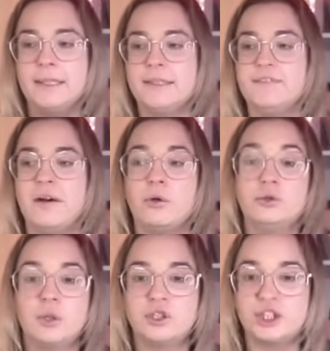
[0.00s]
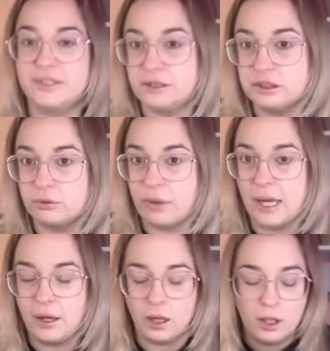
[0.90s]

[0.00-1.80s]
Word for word: qui va ressortir des tiroirs.